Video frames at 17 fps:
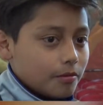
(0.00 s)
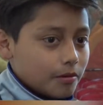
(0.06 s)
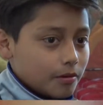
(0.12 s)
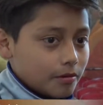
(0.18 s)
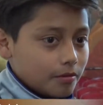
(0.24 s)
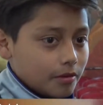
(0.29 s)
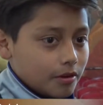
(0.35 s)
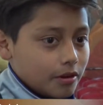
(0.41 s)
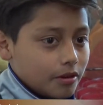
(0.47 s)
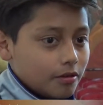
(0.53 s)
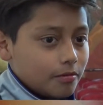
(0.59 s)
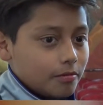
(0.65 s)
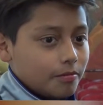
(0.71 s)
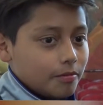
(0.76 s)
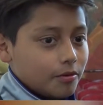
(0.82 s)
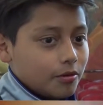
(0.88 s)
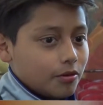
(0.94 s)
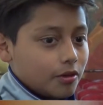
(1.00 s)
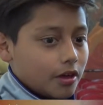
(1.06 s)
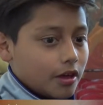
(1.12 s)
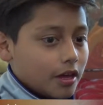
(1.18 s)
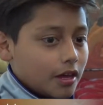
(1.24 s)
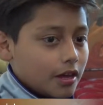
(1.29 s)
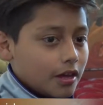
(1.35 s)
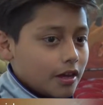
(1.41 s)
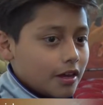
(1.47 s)
he venido
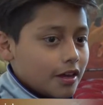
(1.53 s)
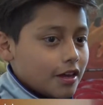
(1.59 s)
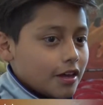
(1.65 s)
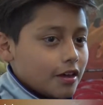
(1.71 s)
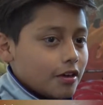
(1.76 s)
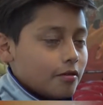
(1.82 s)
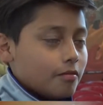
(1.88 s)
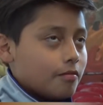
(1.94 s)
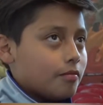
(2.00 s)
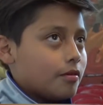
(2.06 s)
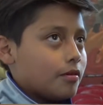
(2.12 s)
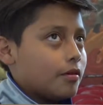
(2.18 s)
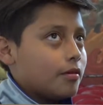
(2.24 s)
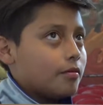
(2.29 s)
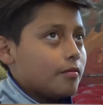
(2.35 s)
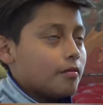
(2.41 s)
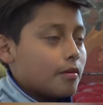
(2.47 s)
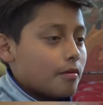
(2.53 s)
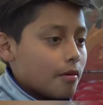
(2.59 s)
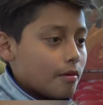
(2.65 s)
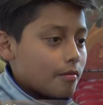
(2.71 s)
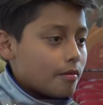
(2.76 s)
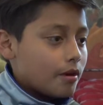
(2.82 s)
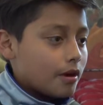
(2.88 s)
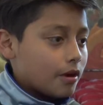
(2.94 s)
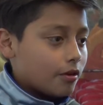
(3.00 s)
porque mi mamá
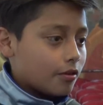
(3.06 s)
me ha